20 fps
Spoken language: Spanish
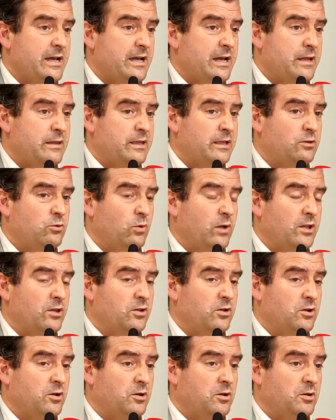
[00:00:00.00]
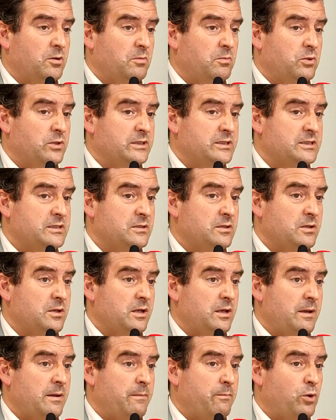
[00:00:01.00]
exceptuando pues,
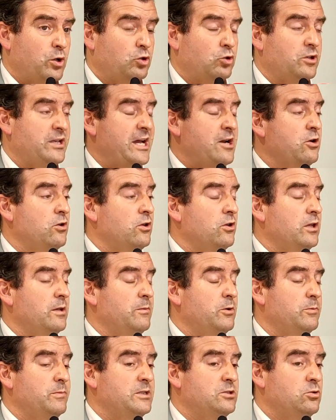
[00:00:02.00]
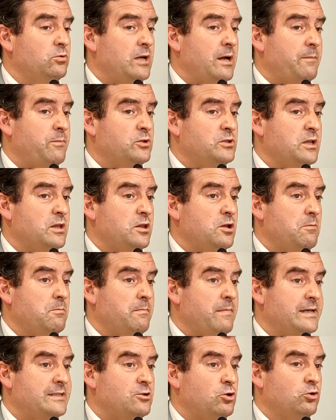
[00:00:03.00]
eh, Puerto Llano, donde hemos visto una posición
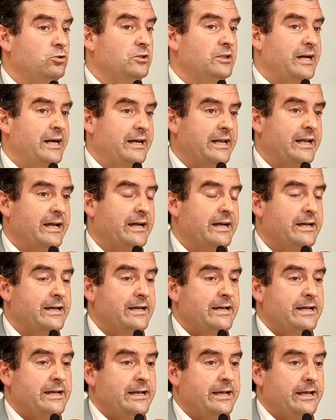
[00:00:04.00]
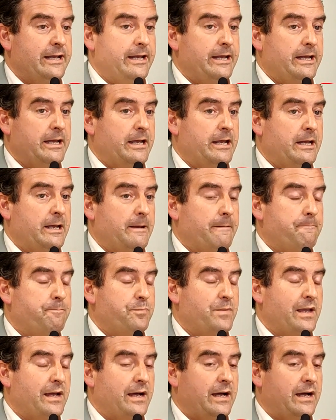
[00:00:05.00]
más contraria eh,